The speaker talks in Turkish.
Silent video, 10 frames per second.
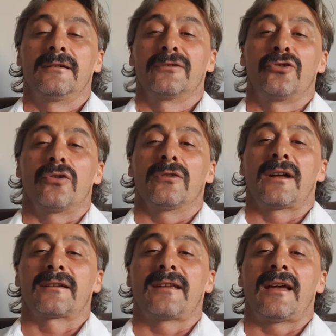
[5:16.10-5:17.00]

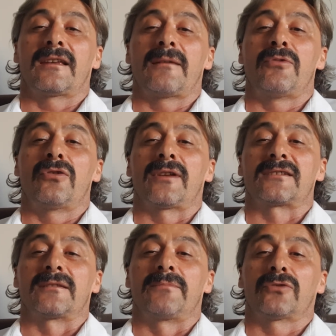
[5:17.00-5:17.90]
Diyorlar ki Ege
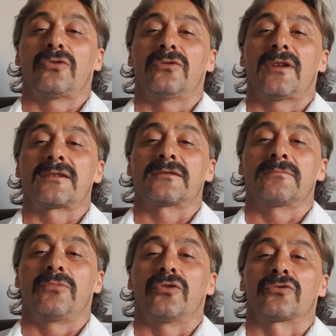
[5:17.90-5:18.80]
bölgesi
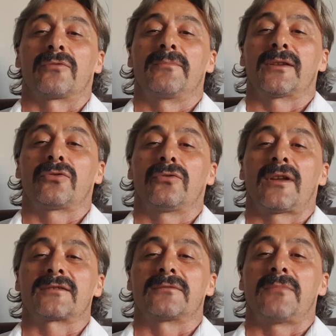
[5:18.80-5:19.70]
betonlaştı, Bodrum
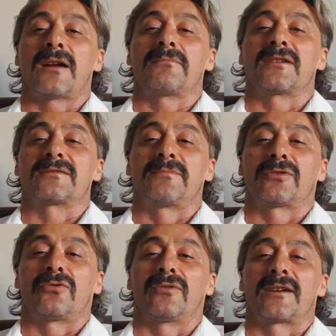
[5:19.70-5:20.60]
betonlaştı, Marmaris
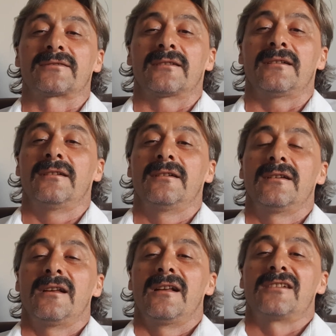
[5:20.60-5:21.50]
betonlaştı.
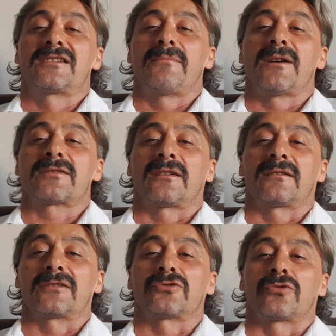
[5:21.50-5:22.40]
İlçe
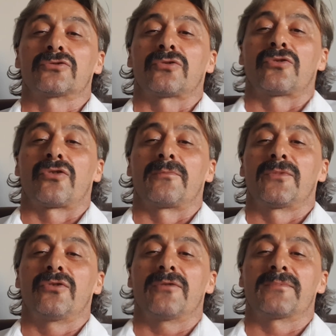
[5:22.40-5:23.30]
başkanına soru soruyorum.
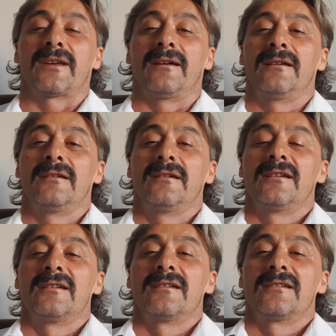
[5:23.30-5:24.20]
Diyorum ki
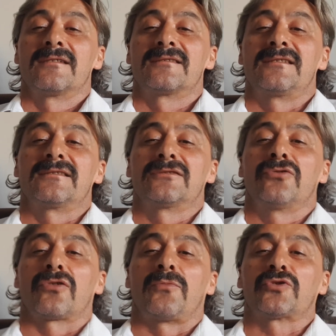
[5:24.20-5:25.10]
siz
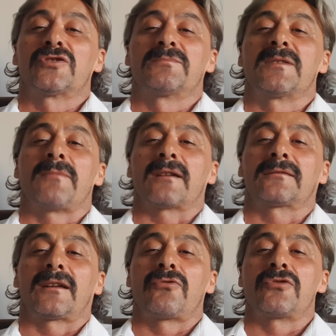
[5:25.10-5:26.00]
diyorum 31
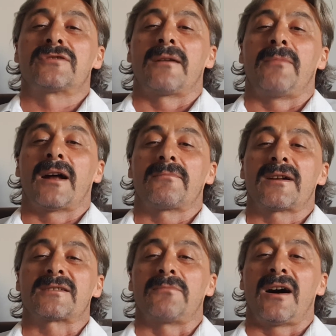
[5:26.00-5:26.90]
Mart'tan önce
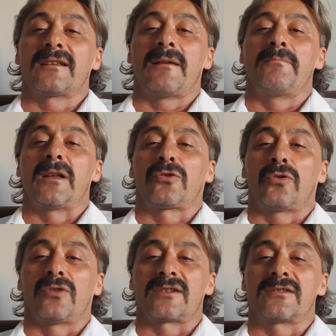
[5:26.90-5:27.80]
Marmaris maden
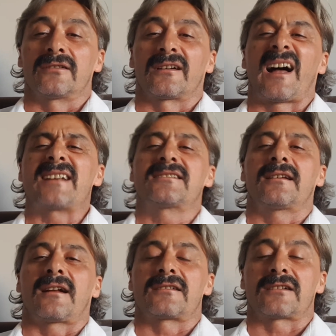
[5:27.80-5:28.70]
betonlaşıyordu. Kaç
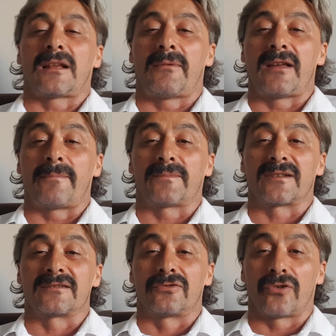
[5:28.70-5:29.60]
kere açıklama
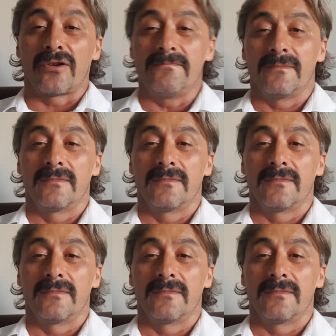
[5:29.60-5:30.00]
yaptınız diyorum.